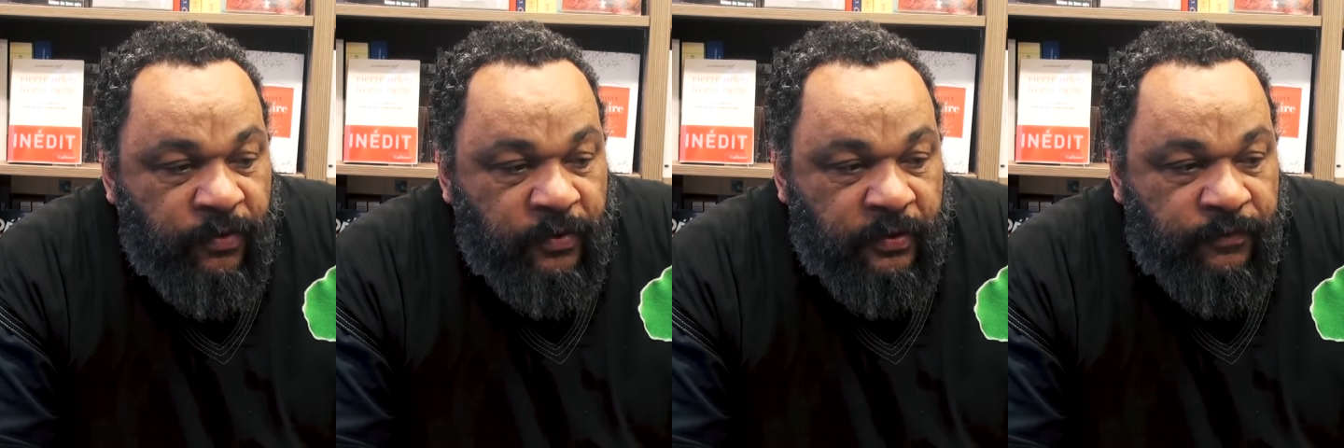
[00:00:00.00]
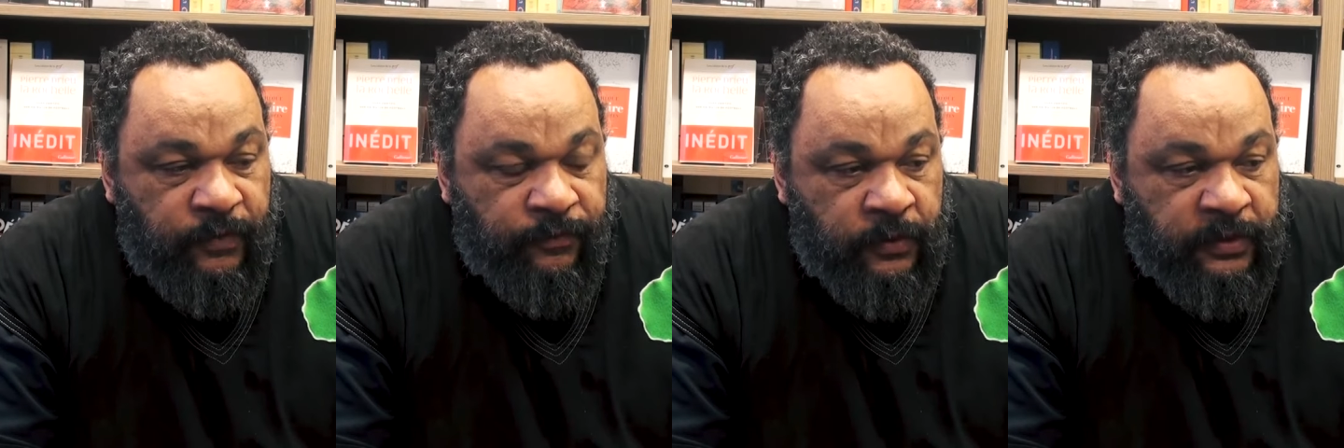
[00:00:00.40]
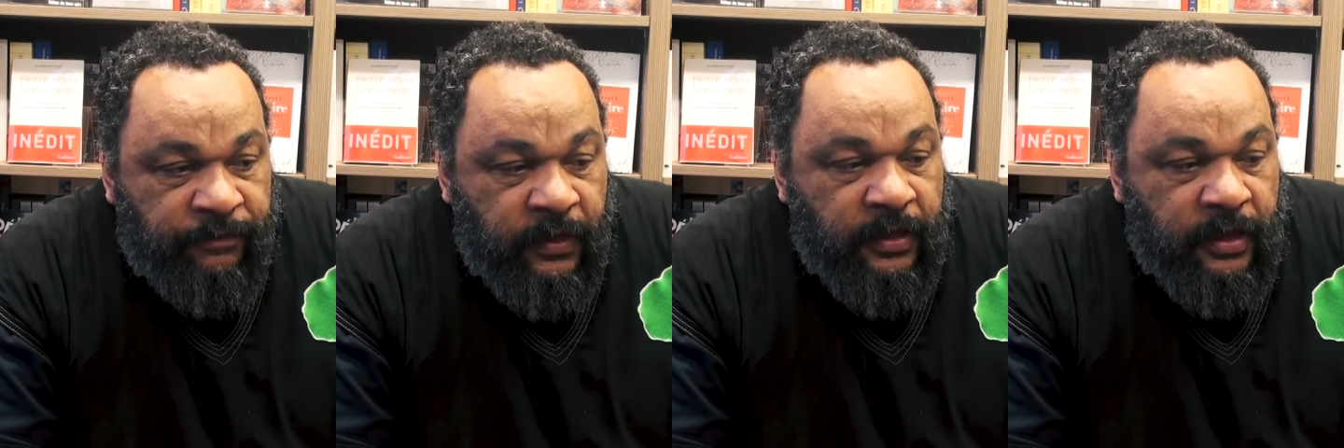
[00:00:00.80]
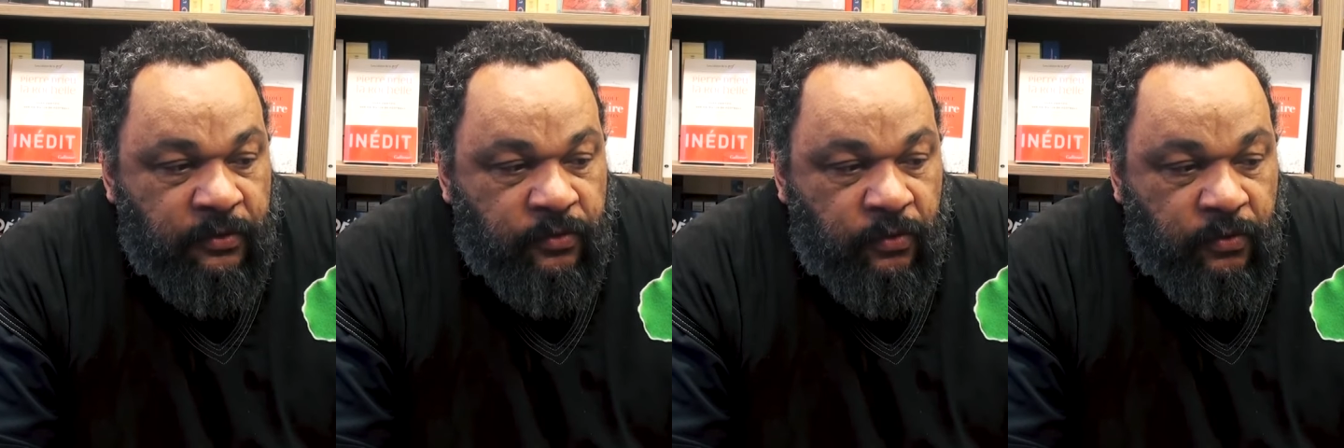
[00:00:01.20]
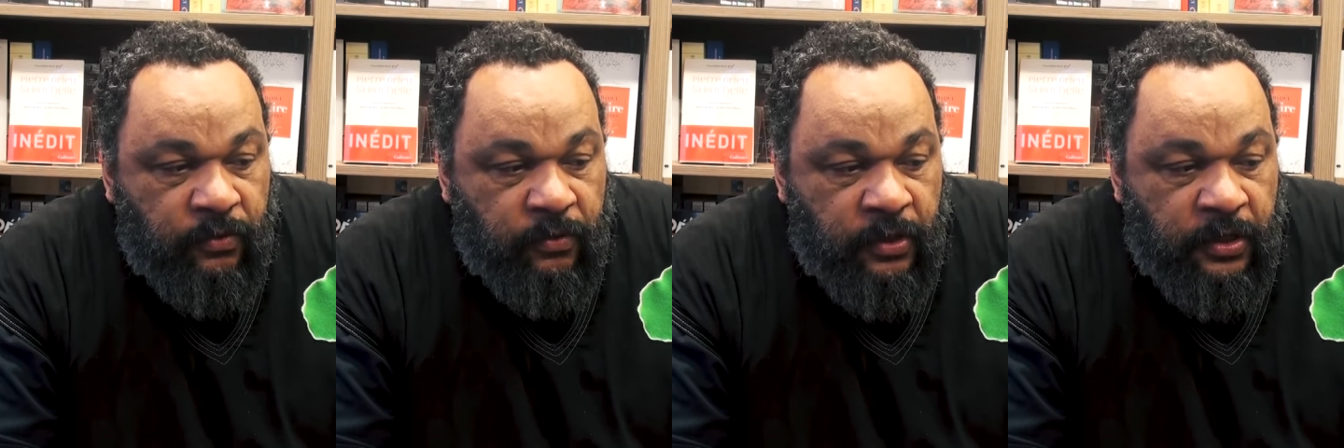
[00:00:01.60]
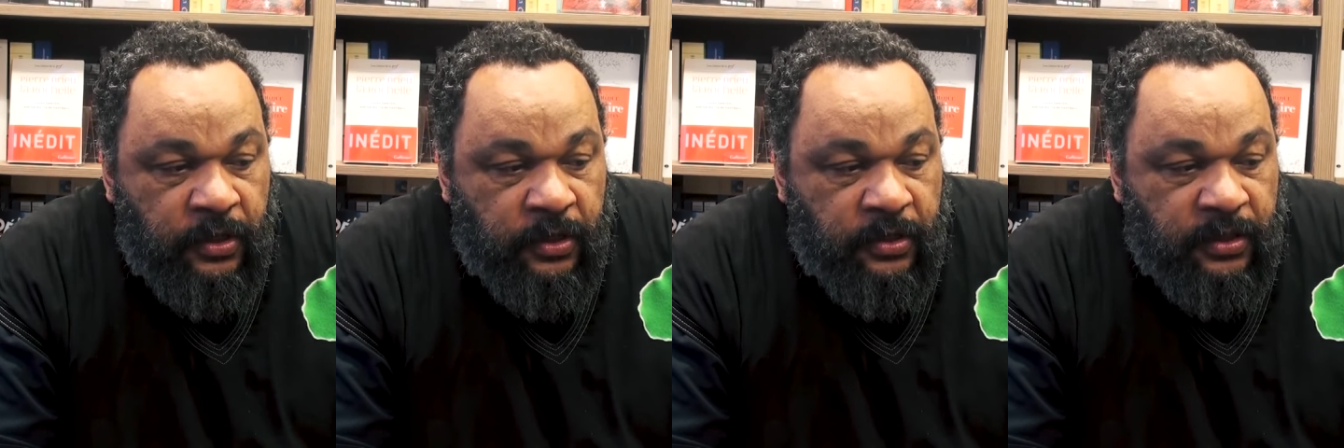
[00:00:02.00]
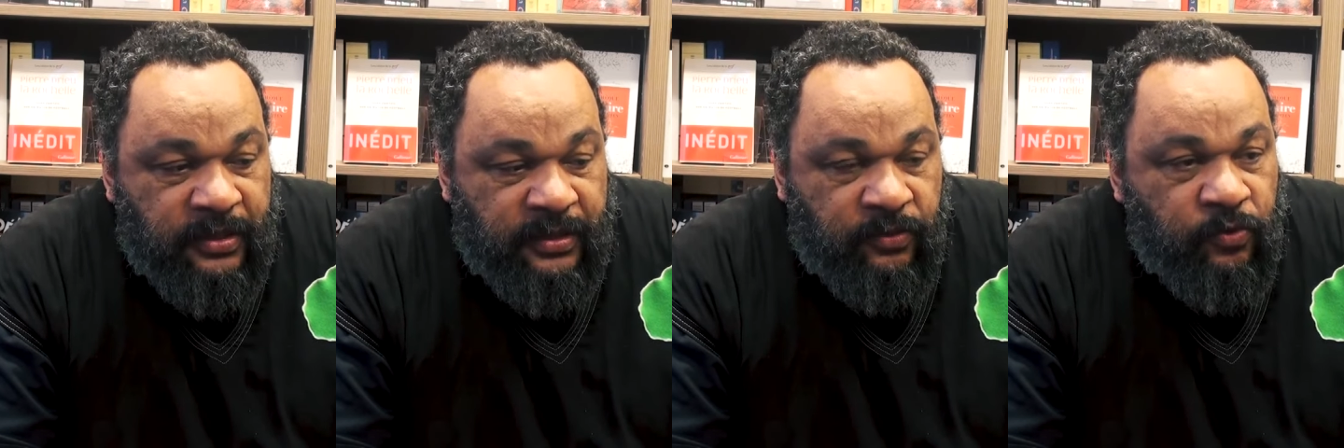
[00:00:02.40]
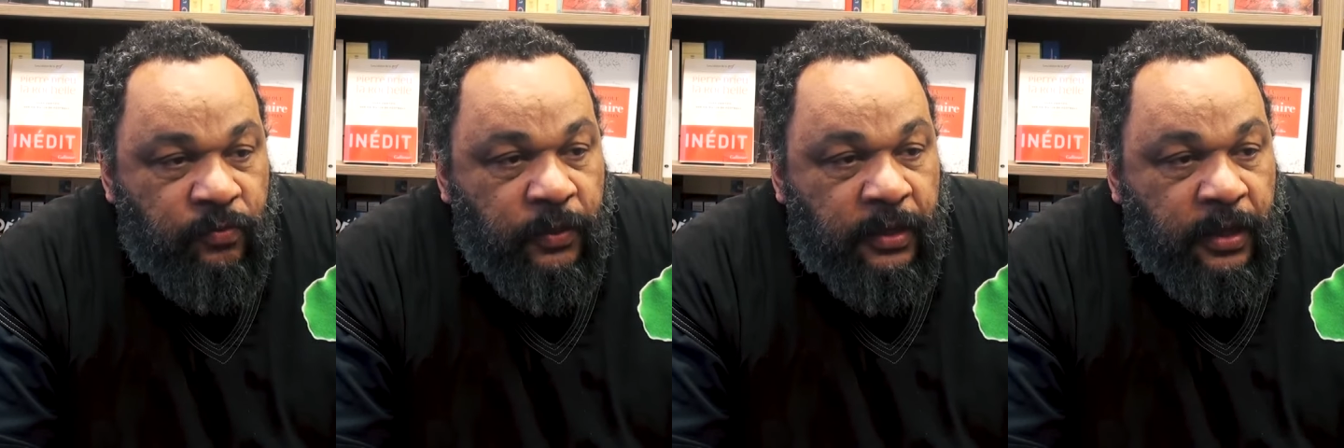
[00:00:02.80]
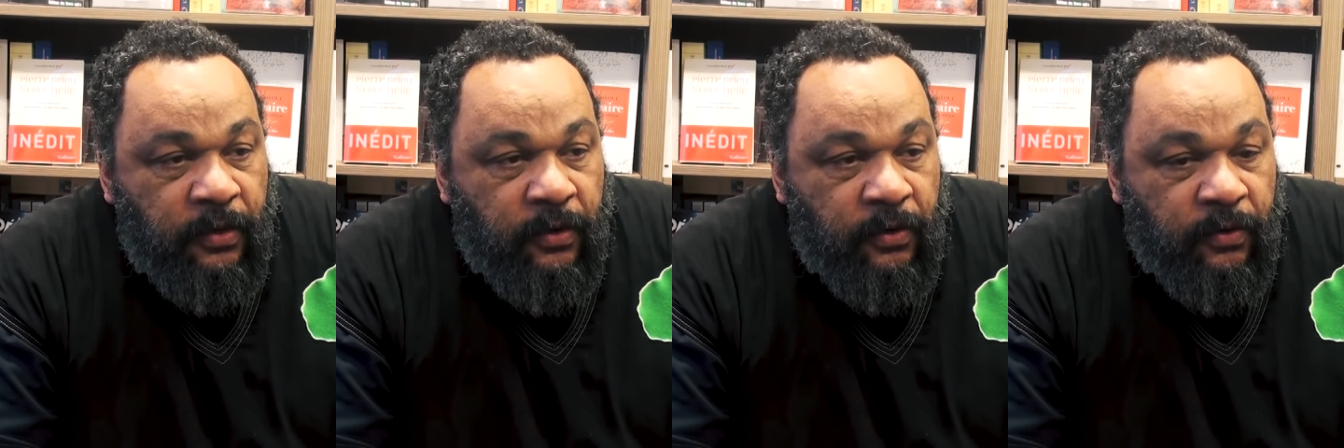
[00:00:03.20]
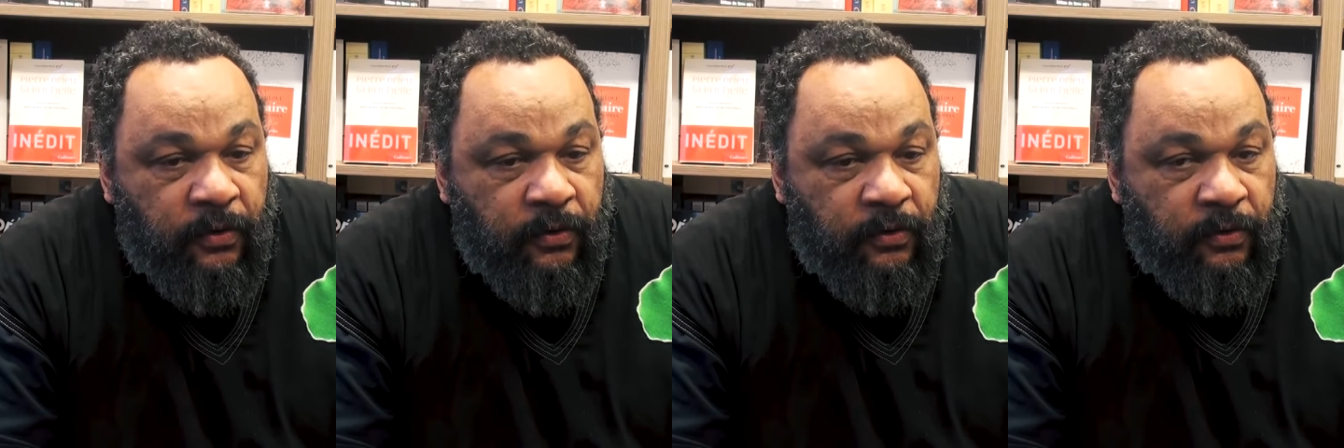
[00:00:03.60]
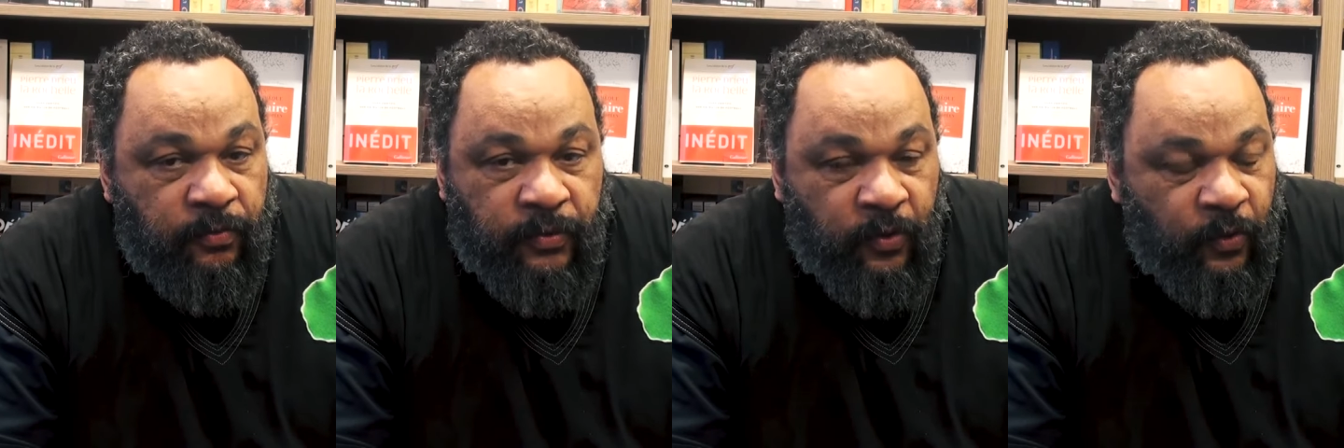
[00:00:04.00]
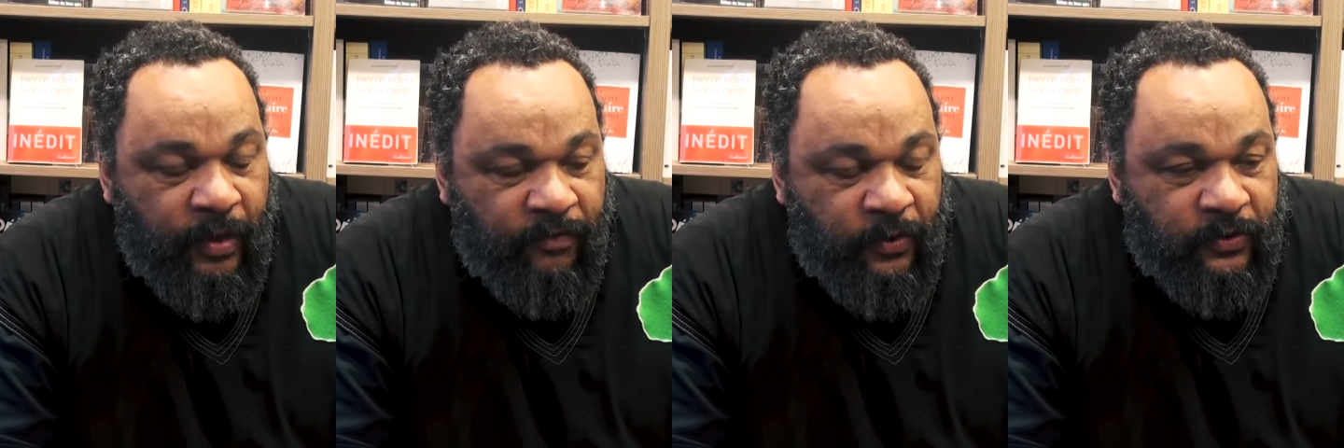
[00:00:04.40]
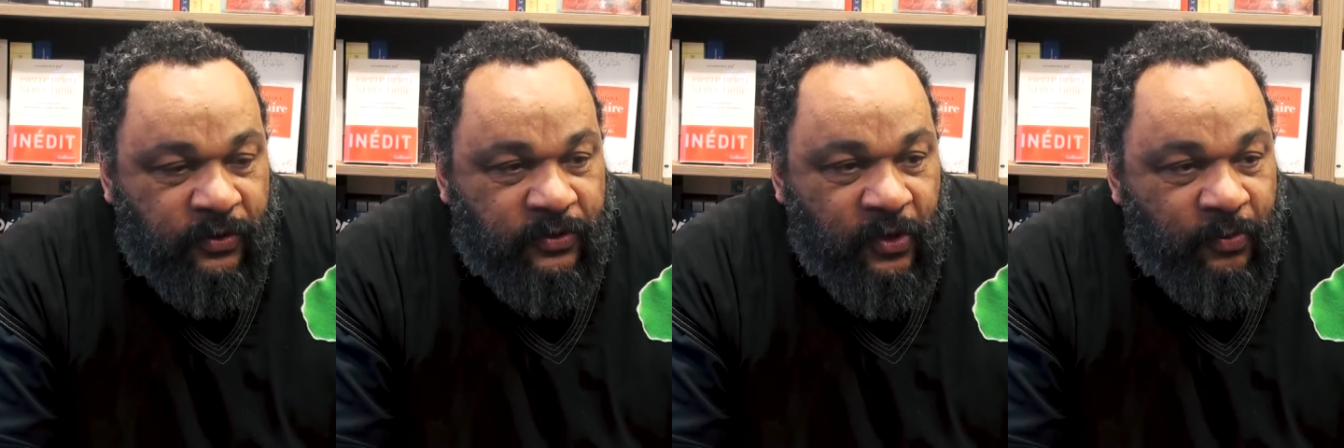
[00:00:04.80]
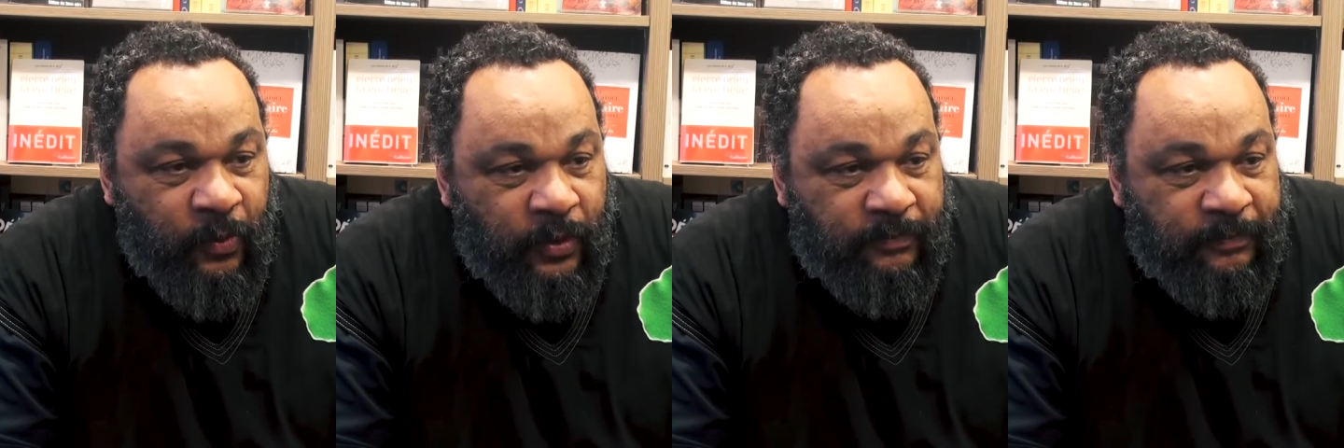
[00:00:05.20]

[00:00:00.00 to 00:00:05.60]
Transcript: France-Afrique, elle se qu'elle s'assume et qu'elle euh, puis qu'on avance ensemble.